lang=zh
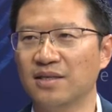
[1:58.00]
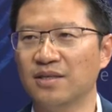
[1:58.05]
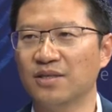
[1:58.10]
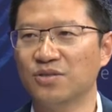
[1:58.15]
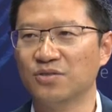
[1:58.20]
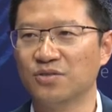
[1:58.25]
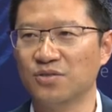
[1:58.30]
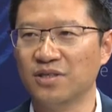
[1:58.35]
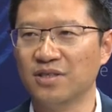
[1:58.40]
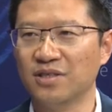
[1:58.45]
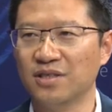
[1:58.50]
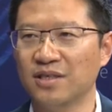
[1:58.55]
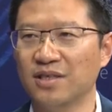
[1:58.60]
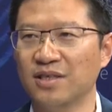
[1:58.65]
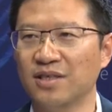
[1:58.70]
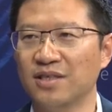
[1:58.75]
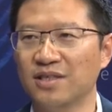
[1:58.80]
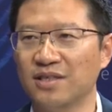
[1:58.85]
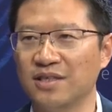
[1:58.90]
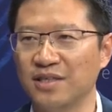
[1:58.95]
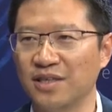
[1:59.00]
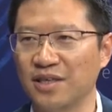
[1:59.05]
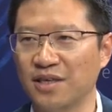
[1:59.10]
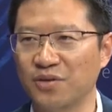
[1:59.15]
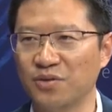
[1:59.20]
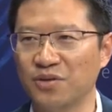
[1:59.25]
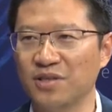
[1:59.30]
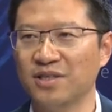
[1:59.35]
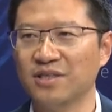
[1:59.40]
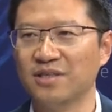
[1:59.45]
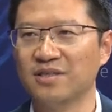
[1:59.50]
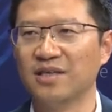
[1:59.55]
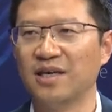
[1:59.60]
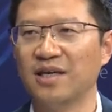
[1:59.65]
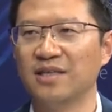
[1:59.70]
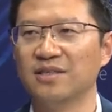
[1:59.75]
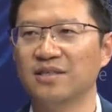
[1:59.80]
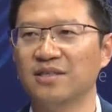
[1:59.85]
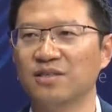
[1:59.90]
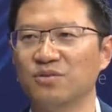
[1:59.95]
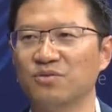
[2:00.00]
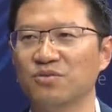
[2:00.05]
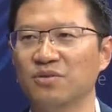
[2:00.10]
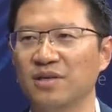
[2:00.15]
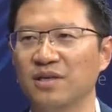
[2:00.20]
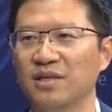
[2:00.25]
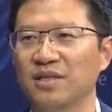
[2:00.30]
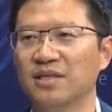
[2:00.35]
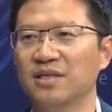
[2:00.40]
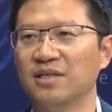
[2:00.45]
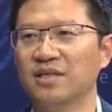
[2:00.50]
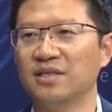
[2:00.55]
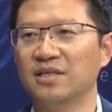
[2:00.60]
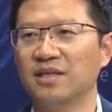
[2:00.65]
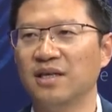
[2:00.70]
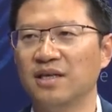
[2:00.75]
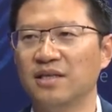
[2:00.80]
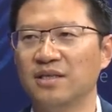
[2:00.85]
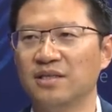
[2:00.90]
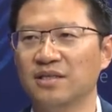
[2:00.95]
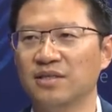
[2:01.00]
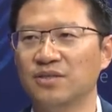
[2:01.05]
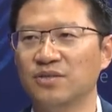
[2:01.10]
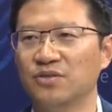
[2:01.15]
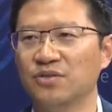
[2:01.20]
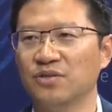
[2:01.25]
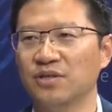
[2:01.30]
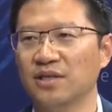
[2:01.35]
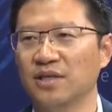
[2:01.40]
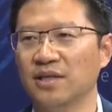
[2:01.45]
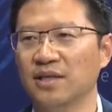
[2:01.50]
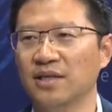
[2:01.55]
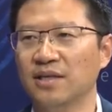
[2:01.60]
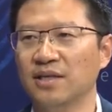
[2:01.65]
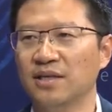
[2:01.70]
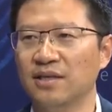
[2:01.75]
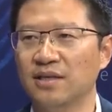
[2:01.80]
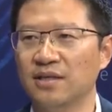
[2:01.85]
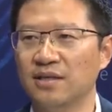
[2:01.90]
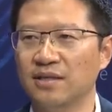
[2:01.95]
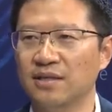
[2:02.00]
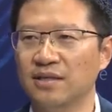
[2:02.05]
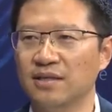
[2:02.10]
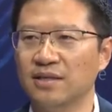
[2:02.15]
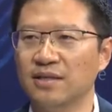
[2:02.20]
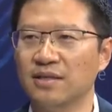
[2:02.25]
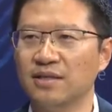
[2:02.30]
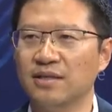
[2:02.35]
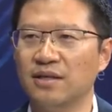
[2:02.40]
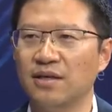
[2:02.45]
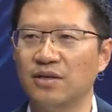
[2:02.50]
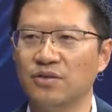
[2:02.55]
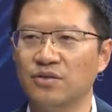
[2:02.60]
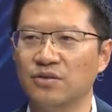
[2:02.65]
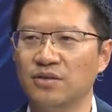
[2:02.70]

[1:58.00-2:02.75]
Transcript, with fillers: 所以也会擦肩而过。这样呢，就会呃要有